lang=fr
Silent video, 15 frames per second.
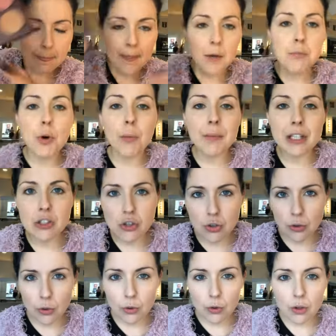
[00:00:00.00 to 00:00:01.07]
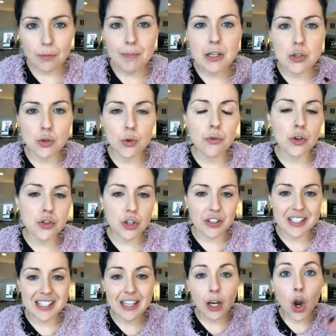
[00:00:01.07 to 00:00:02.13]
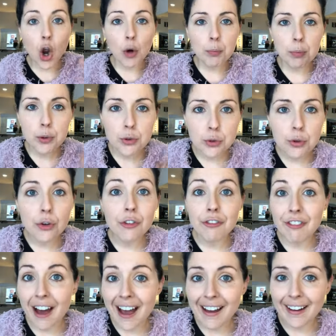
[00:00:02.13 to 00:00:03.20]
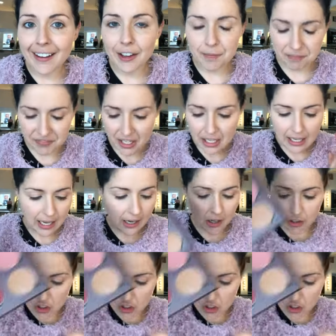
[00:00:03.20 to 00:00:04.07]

pour mes yeux, mes yeux vont sortir plus verts. Alors là,